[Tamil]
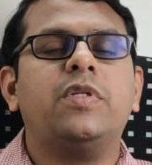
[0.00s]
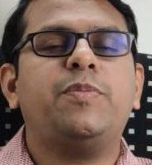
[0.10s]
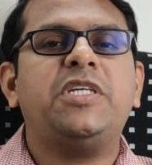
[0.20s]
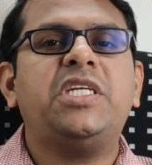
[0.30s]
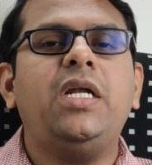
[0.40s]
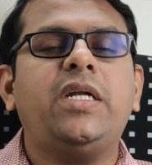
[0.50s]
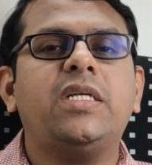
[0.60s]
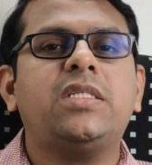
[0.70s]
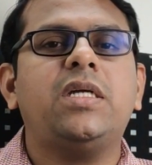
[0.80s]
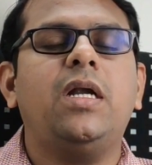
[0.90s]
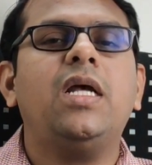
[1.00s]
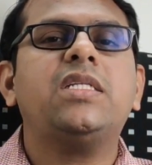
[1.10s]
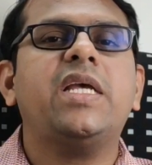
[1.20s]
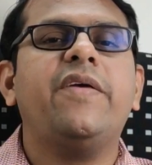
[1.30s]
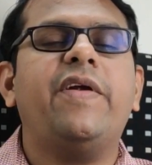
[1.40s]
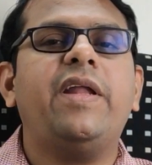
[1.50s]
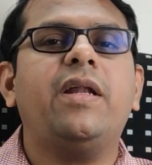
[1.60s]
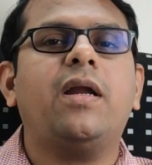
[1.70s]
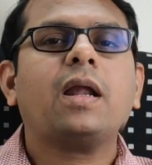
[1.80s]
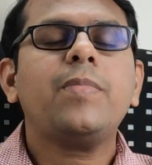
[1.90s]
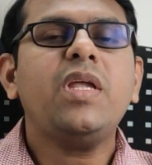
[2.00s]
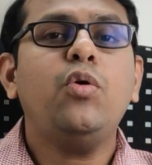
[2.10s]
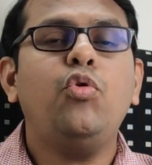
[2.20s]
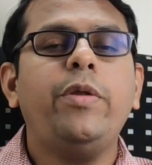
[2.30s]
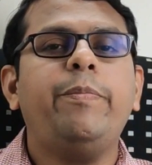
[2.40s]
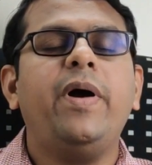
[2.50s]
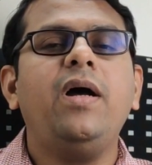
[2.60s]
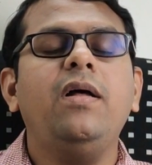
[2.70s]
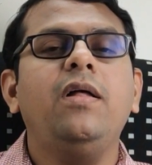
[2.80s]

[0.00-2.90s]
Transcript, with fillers: ஸ்பெஷல் டெஸ்ட்கள்லாம் செய்ய வேண்டி இருக்கலாம் குறிப்பா